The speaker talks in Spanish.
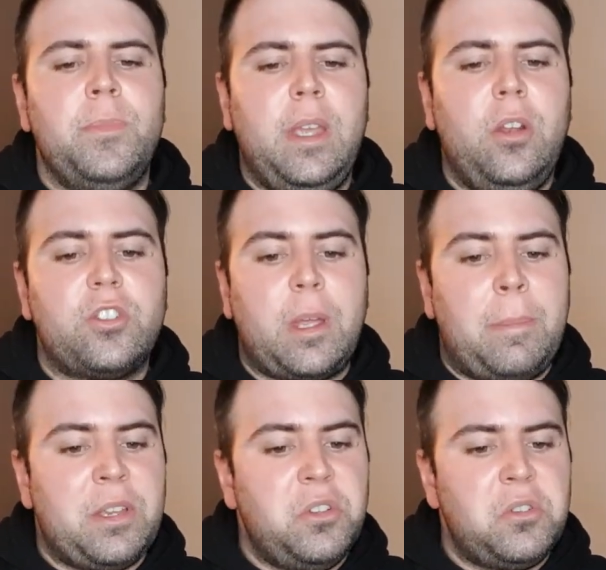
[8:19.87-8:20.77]
Y los
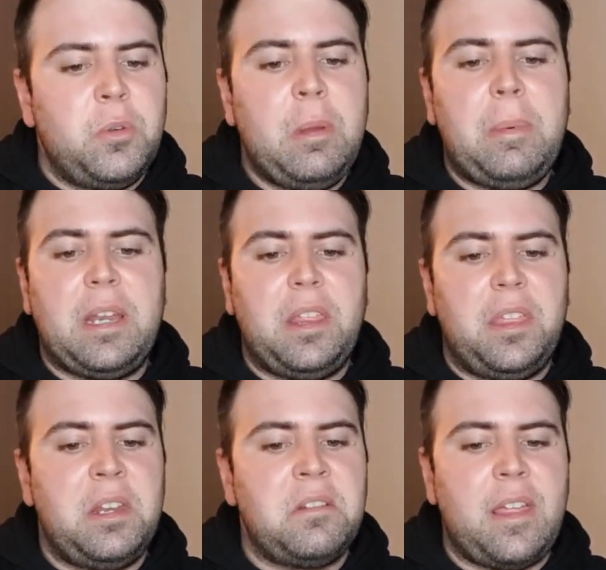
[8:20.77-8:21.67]
tamaños no me
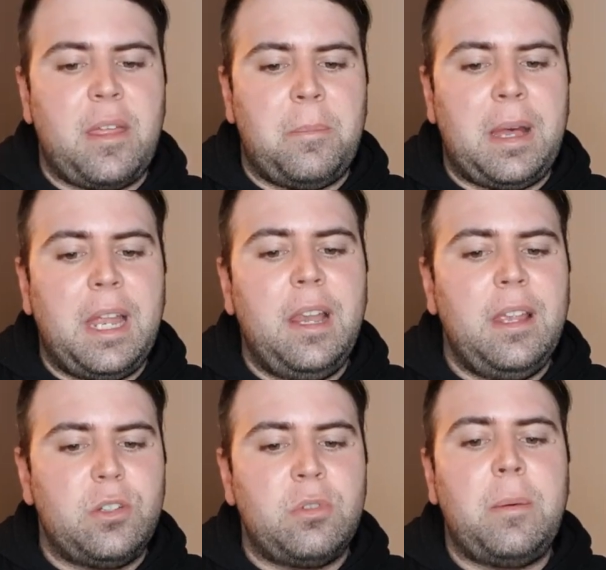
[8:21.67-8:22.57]
parecen nada mal,
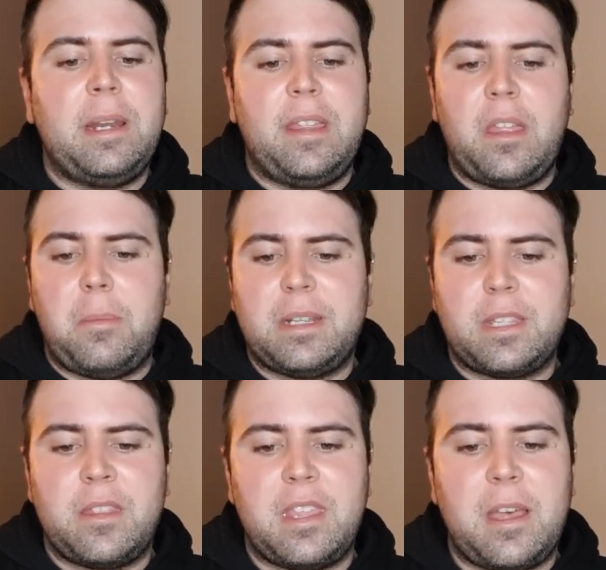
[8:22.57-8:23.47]
es una variedad
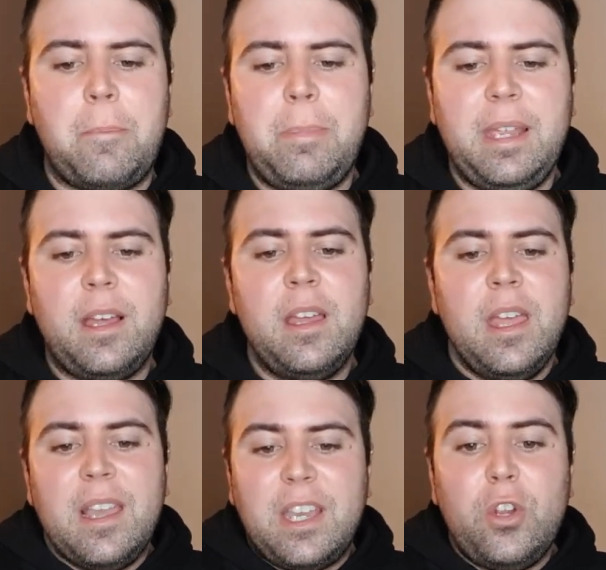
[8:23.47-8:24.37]
bastante amplia.
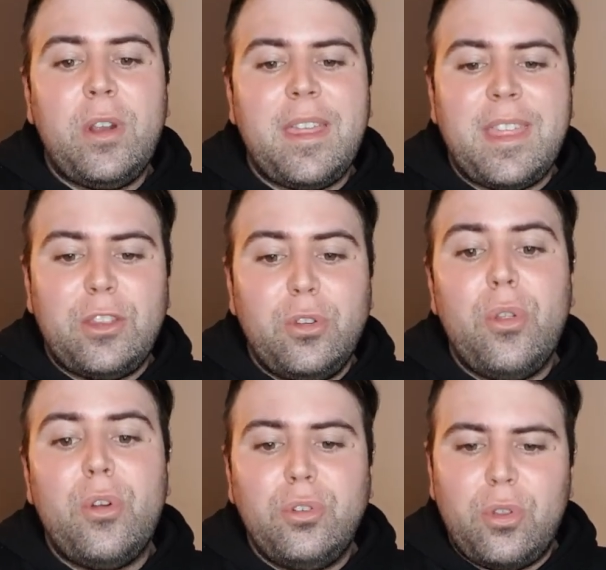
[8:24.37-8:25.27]
Creo que de
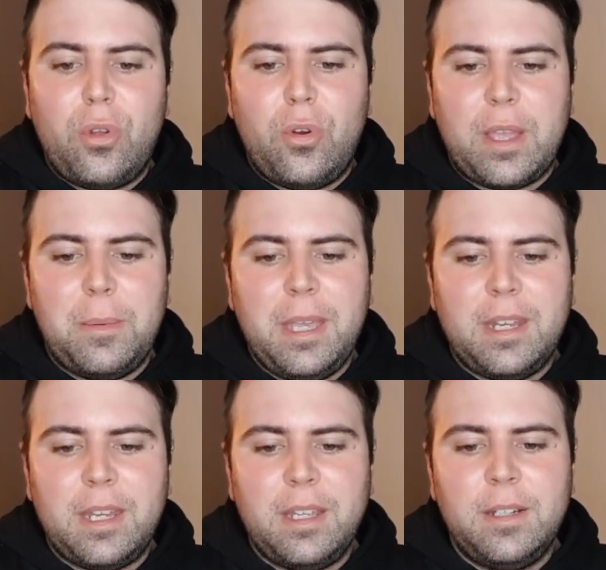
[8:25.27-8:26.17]
todo, todo lo que
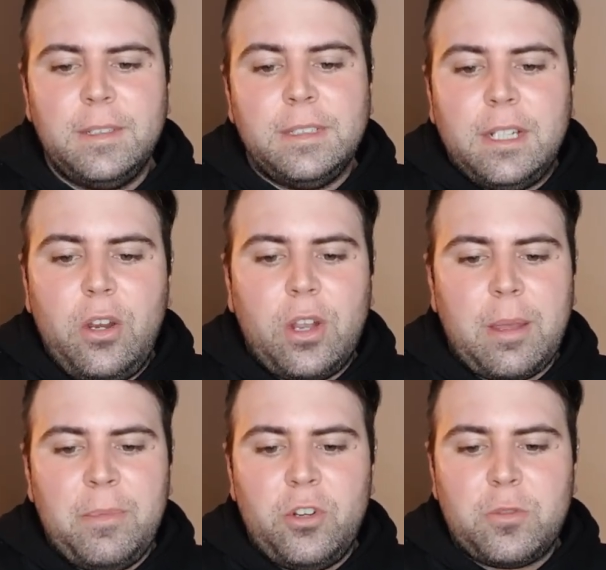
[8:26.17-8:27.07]
viene, lo
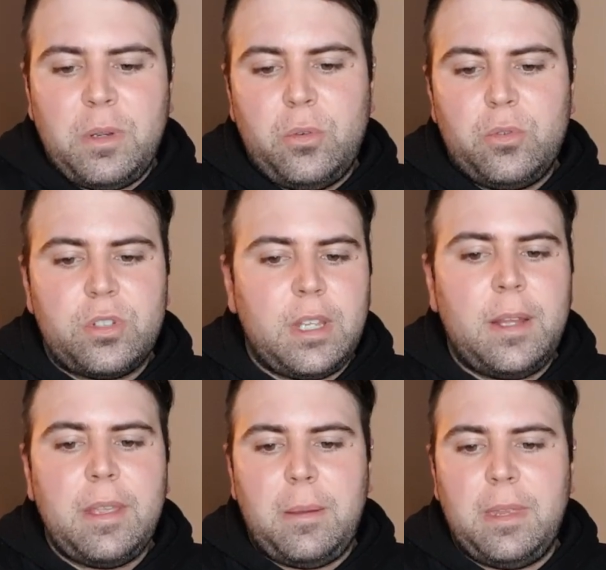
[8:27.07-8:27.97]
que menos me
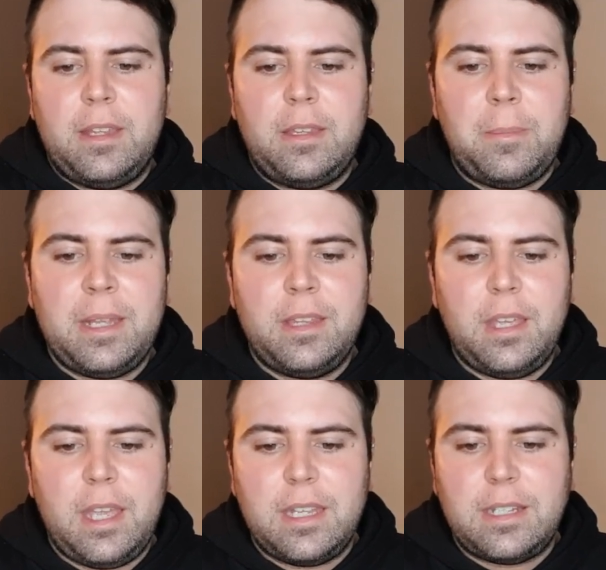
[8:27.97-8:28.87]
gusta,
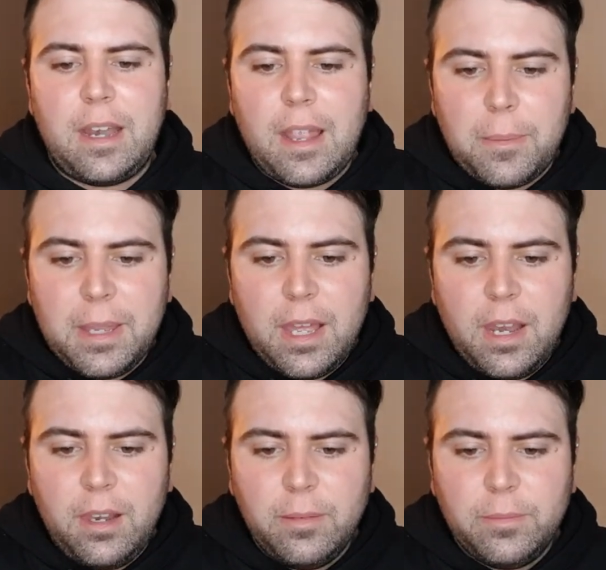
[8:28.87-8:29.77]
evidentemente, es el
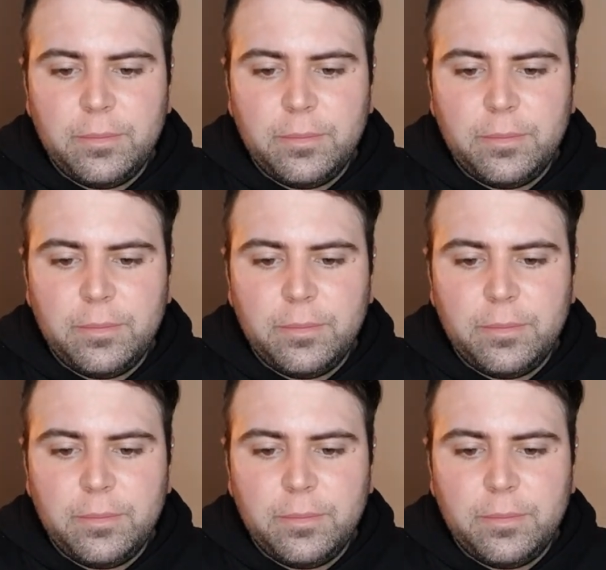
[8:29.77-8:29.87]
labial,